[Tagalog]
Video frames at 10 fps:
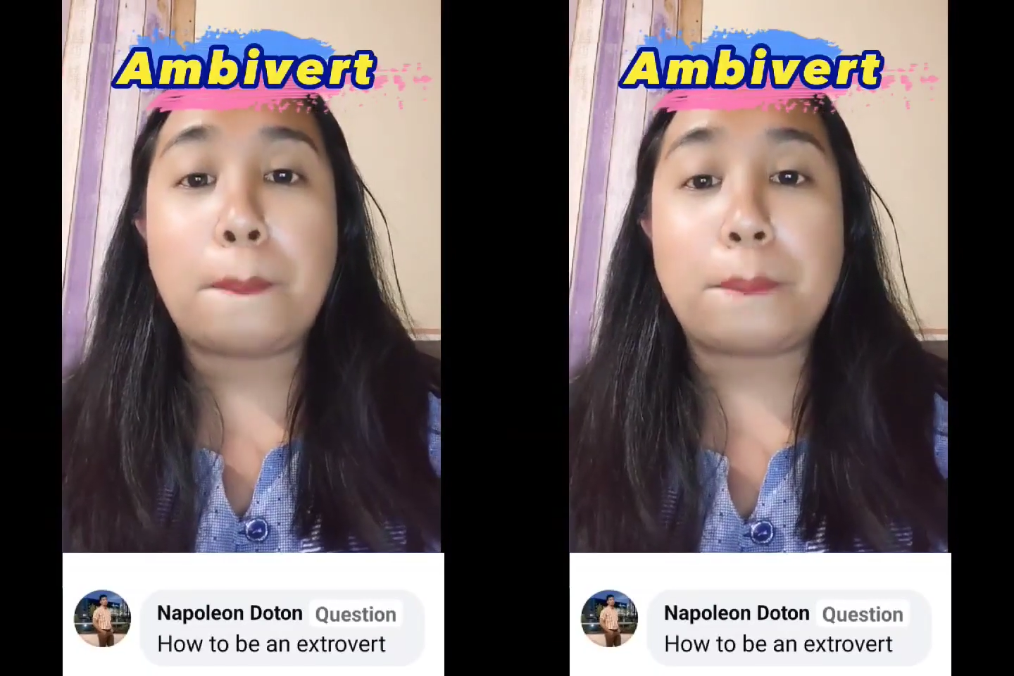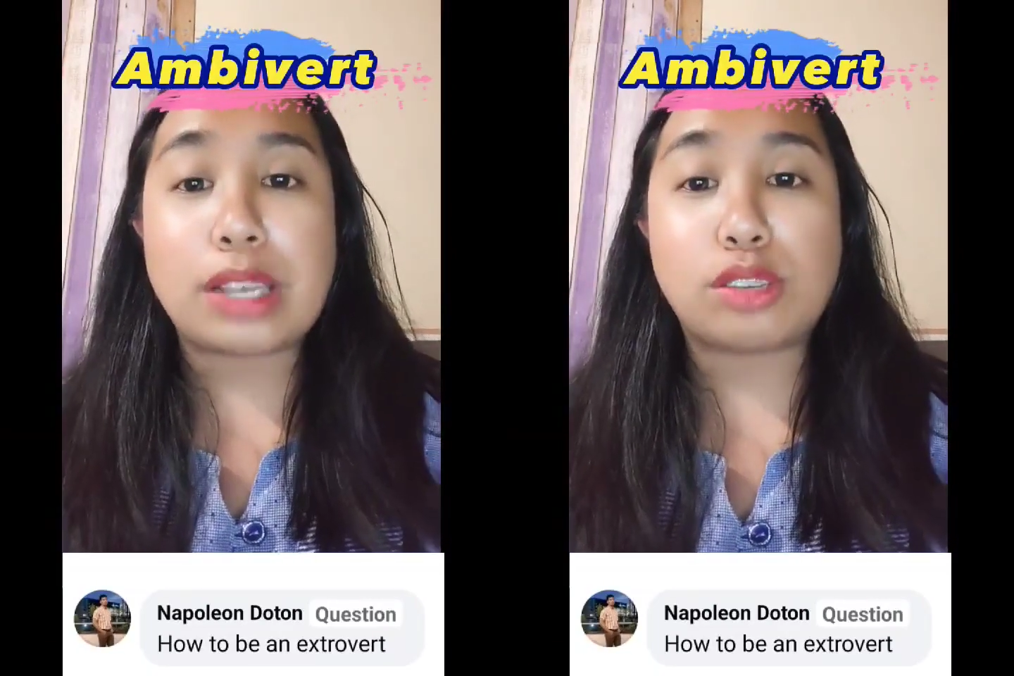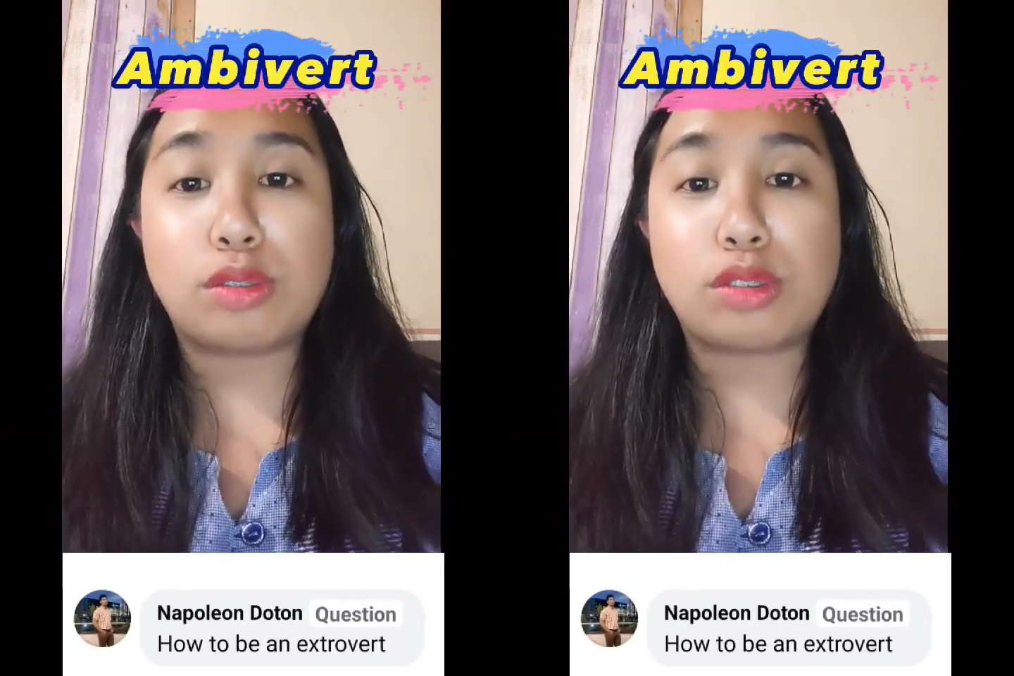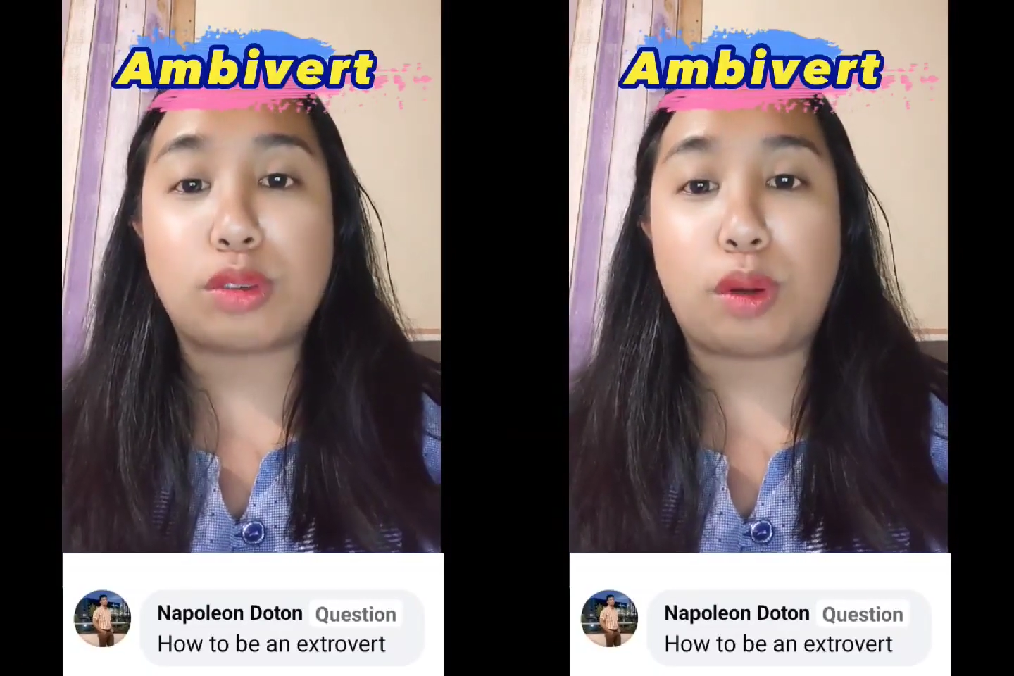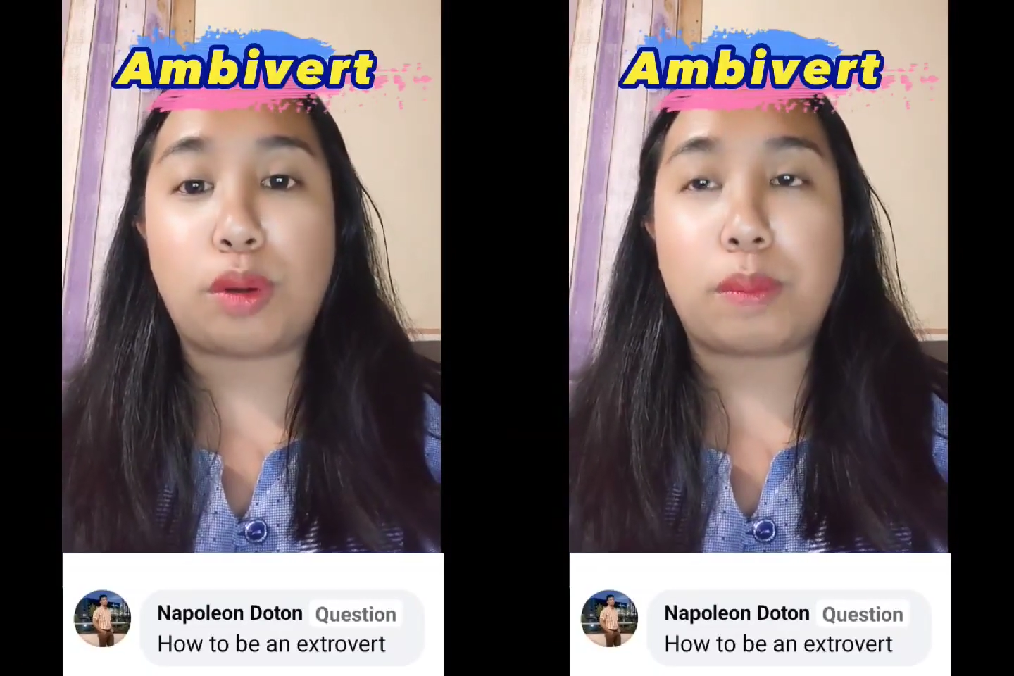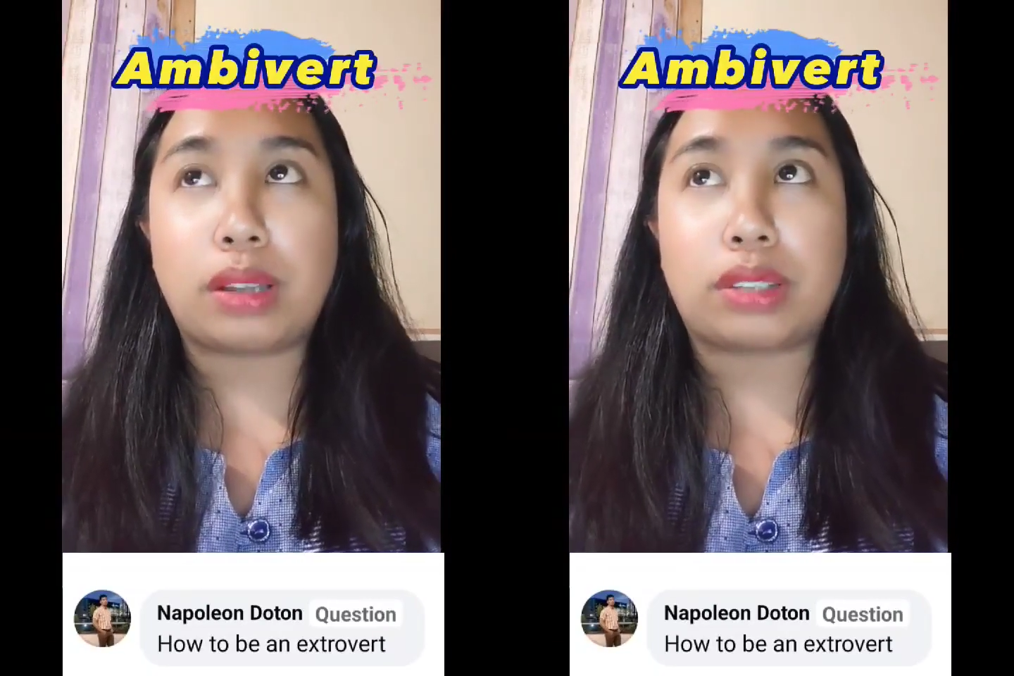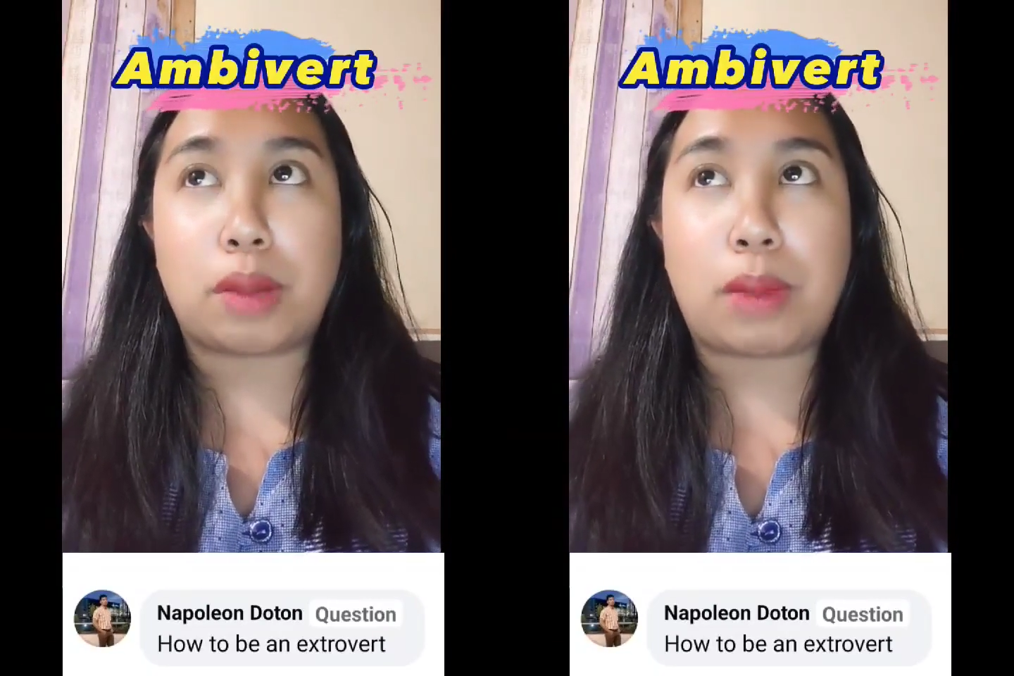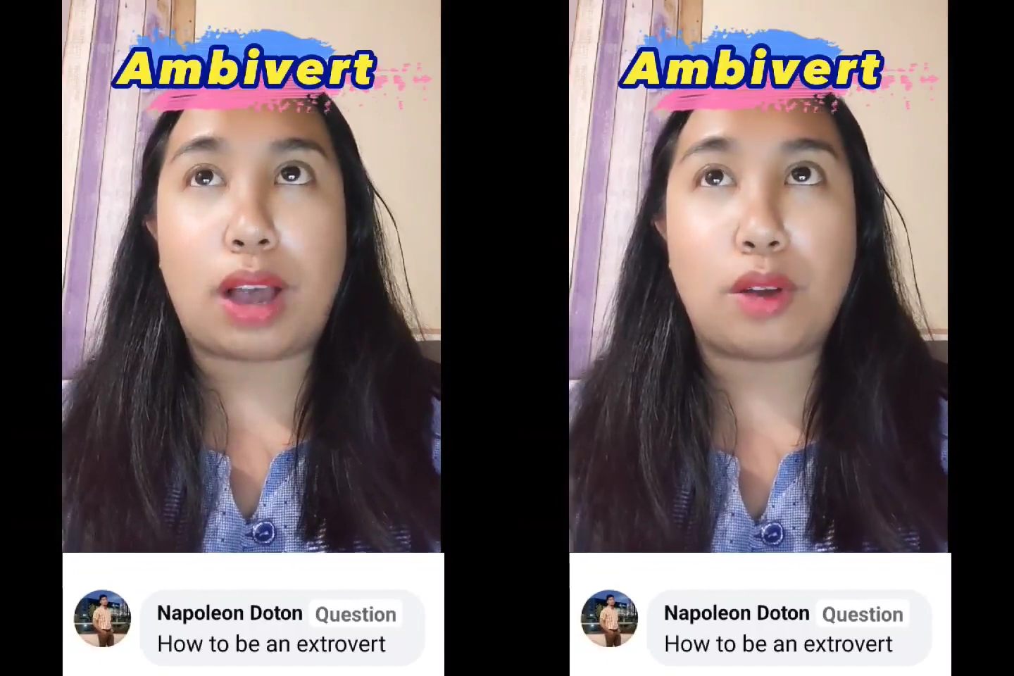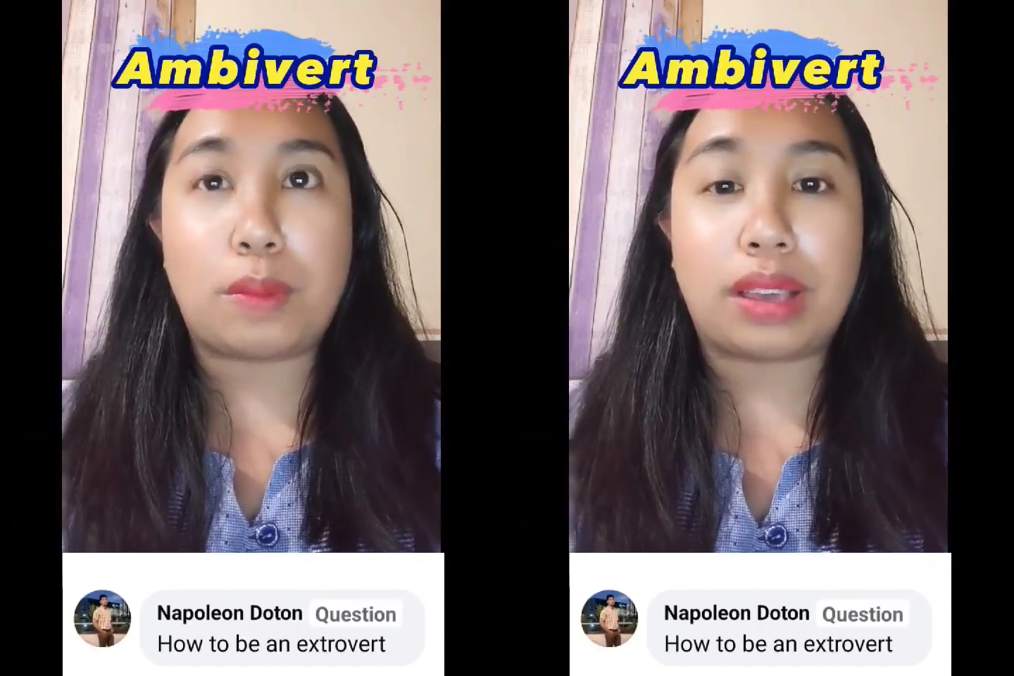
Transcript: mas gusto kong magtrabaho